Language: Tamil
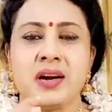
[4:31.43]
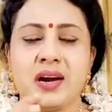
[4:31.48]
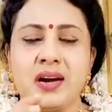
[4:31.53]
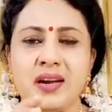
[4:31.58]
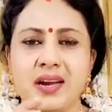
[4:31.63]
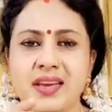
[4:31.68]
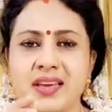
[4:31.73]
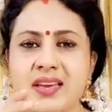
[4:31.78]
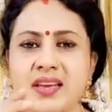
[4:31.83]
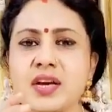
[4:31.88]

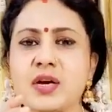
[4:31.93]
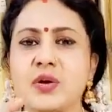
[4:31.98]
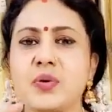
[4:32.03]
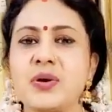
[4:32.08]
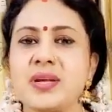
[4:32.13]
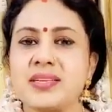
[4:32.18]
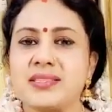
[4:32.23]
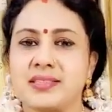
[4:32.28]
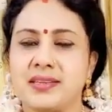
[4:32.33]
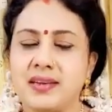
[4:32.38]
அங்கே
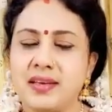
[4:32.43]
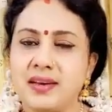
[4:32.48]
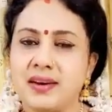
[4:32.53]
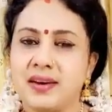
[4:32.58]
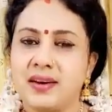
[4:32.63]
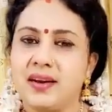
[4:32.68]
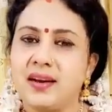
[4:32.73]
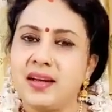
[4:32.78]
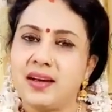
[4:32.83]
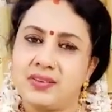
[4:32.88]
இருக்கக்கூடிய
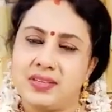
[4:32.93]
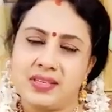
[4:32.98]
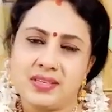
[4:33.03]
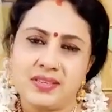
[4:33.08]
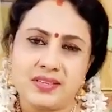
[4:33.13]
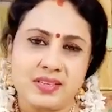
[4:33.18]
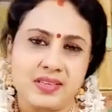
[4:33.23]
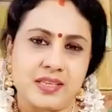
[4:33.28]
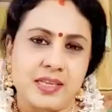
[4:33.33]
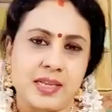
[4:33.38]
சிலைகளை நான்
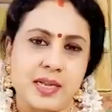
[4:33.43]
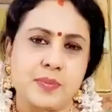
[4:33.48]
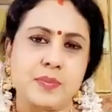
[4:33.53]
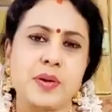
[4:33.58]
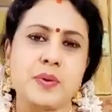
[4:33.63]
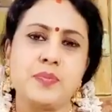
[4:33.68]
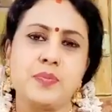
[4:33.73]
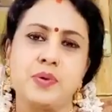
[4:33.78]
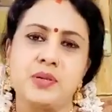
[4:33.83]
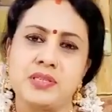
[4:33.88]
வந்து இந்த
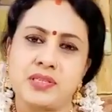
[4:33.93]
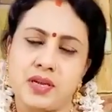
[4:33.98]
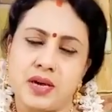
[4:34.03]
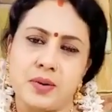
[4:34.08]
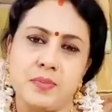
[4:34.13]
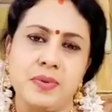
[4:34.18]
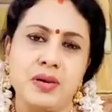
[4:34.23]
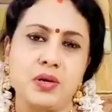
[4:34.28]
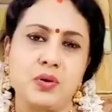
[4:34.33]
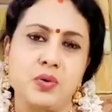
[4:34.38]
தர்பை புல்
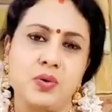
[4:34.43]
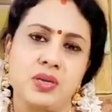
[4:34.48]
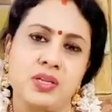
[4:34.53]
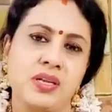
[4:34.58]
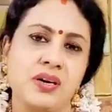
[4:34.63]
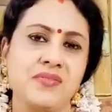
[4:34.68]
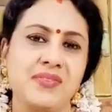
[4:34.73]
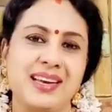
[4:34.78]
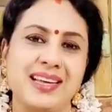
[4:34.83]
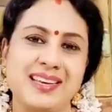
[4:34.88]
சாம்பல் கொண்டு
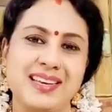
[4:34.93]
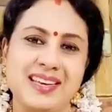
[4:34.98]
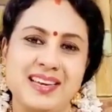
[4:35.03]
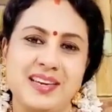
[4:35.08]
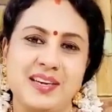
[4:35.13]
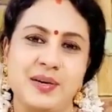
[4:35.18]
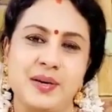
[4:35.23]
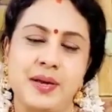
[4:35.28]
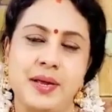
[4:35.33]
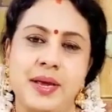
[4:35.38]
தான்
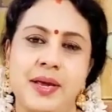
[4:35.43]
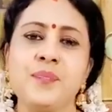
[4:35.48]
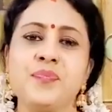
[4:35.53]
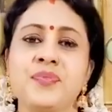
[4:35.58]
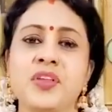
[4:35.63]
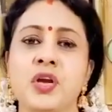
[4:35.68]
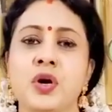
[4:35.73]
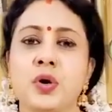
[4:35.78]
விளக்கிக்கிட்டு இருக்கேன்